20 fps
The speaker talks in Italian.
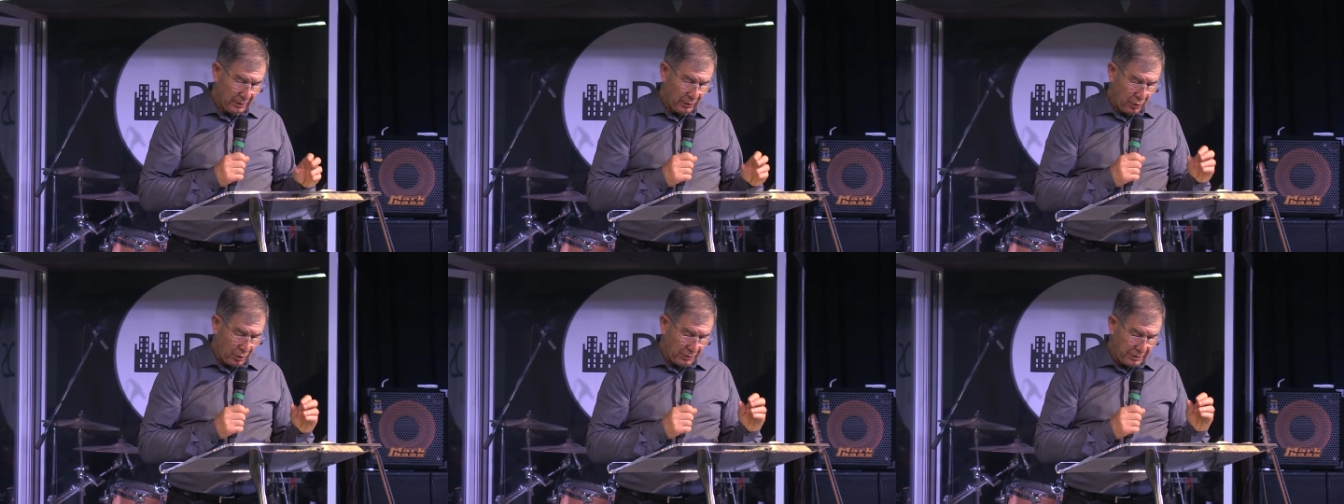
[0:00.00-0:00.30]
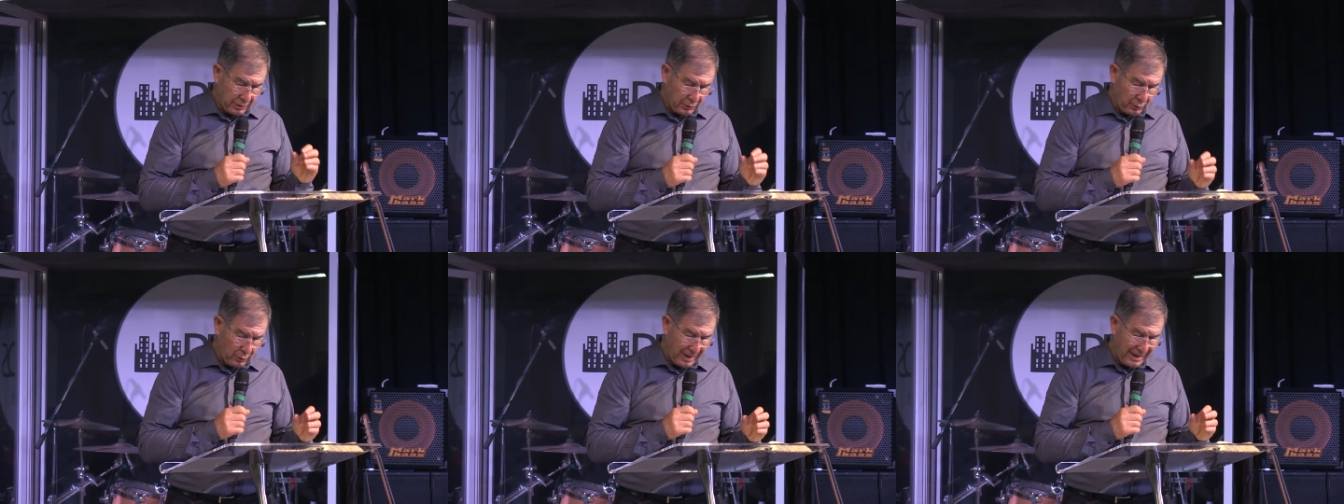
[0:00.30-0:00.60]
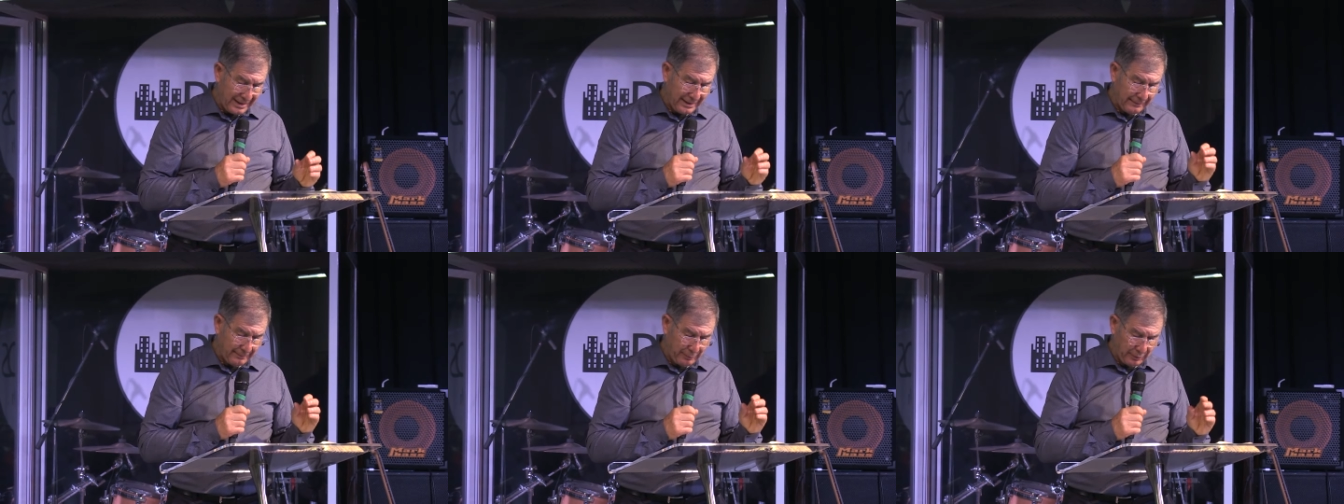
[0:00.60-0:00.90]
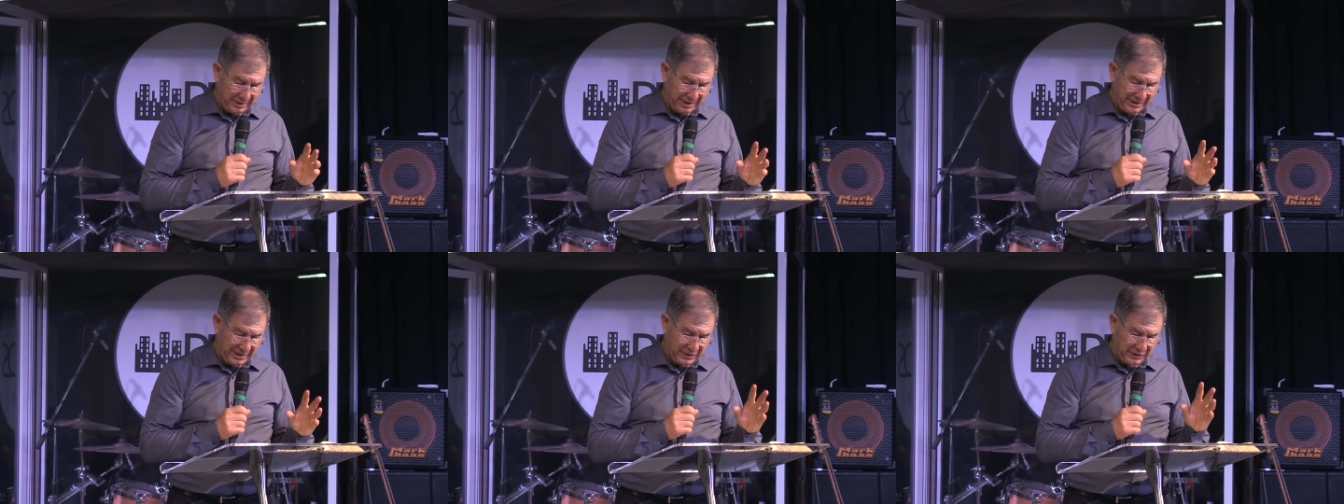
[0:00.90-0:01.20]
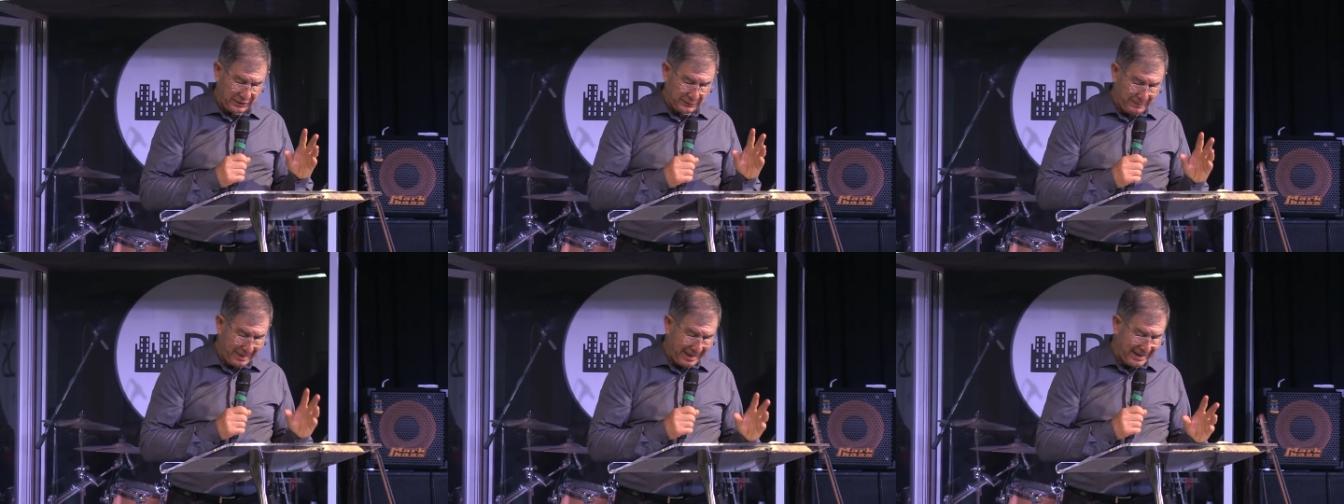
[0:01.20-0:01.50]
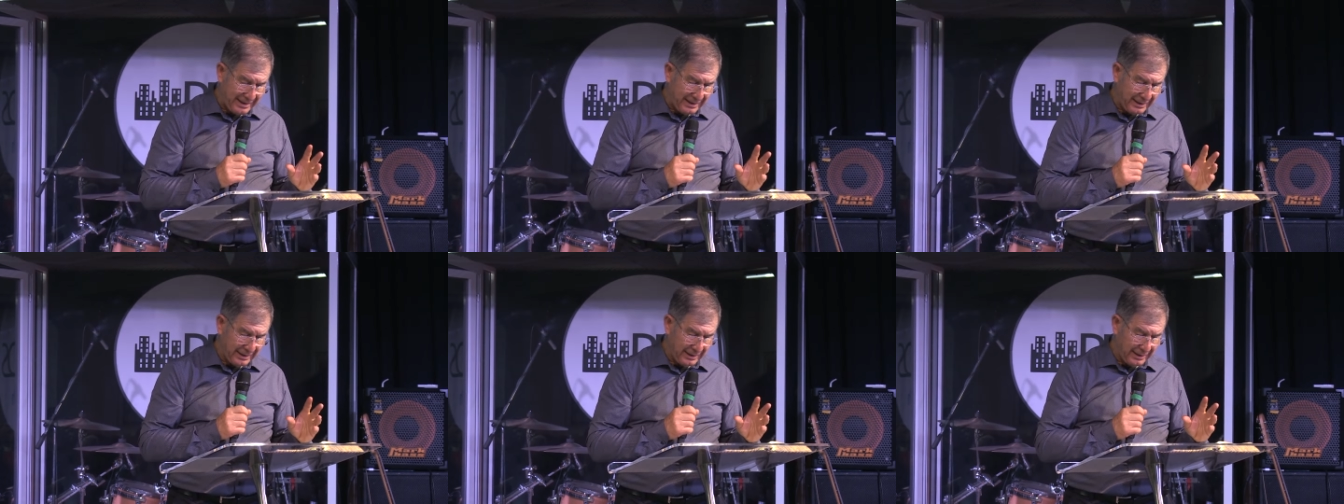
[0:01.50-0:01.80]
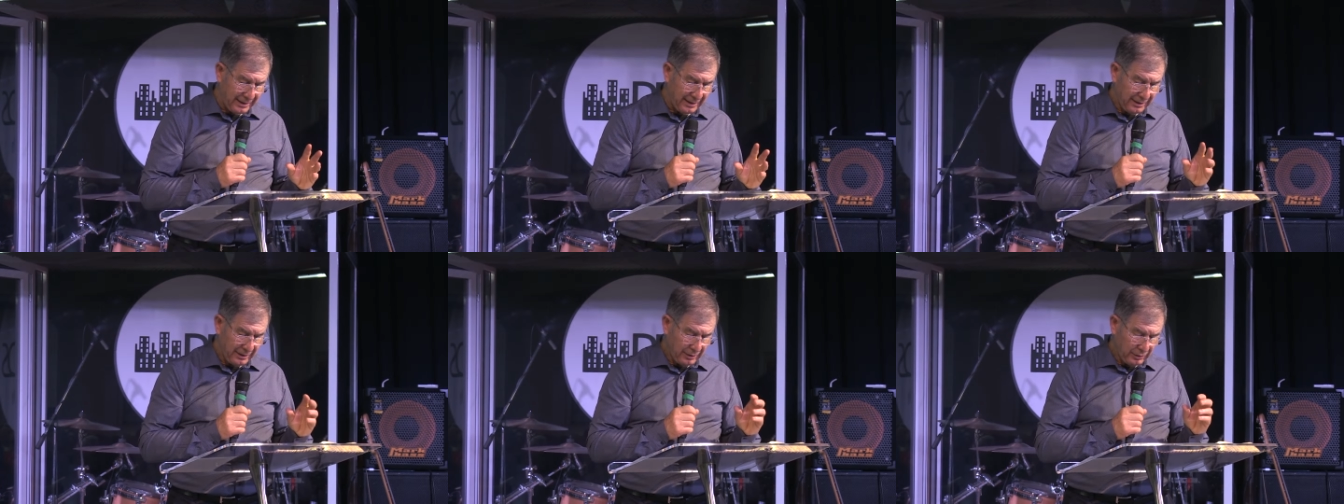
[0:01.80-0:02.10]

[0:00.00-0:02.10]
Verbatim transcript: con il quale potete spegnere